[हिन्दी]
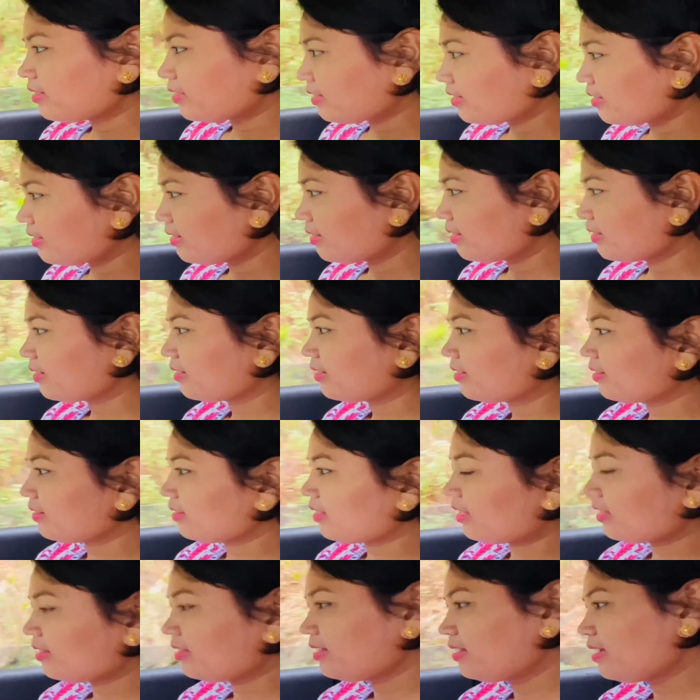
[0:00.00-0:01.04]
देवी मंदिर
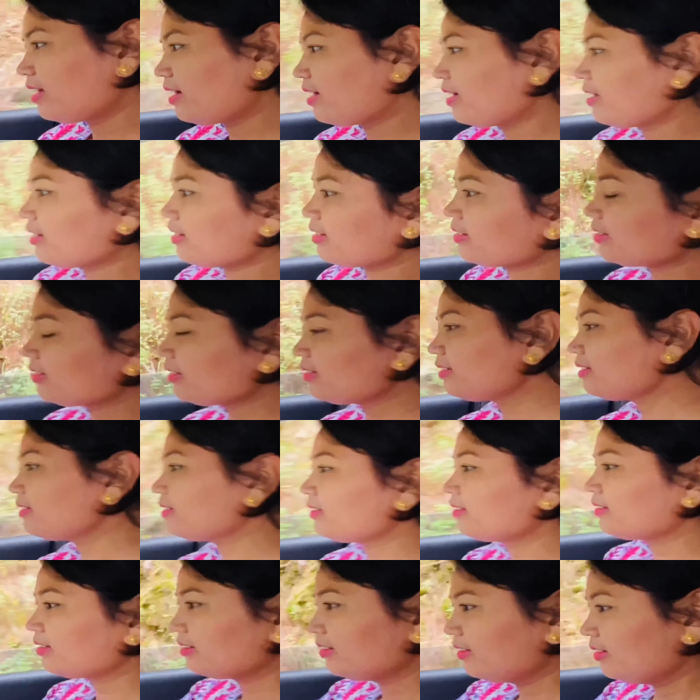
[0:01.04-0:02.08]
धन्या
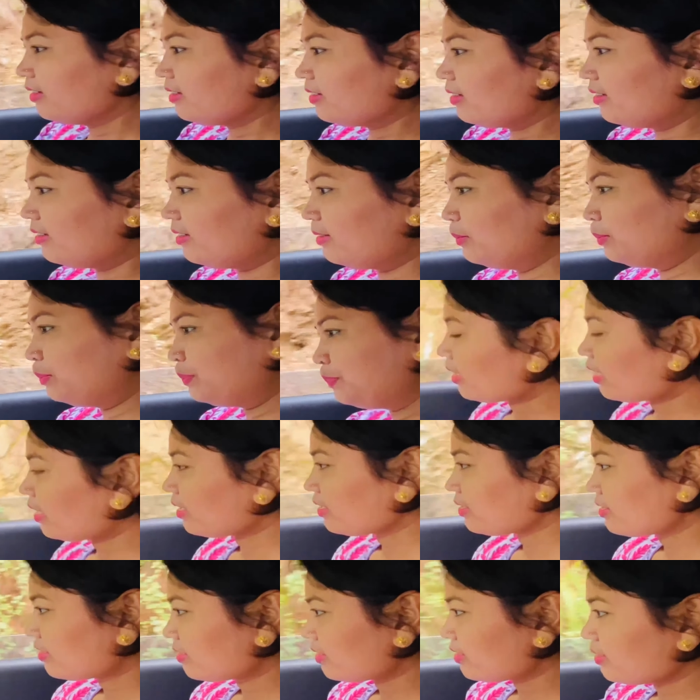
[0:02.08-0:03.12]
धन्या
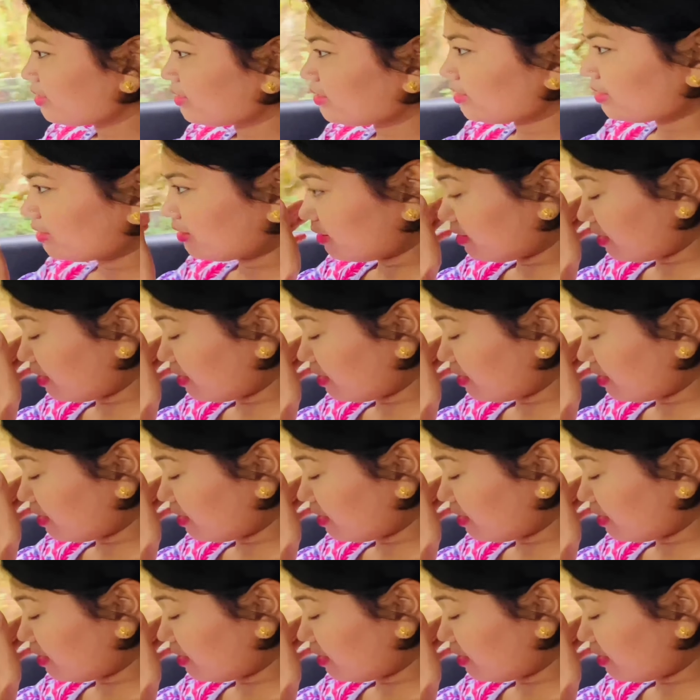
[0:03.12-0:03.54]
सारी जगह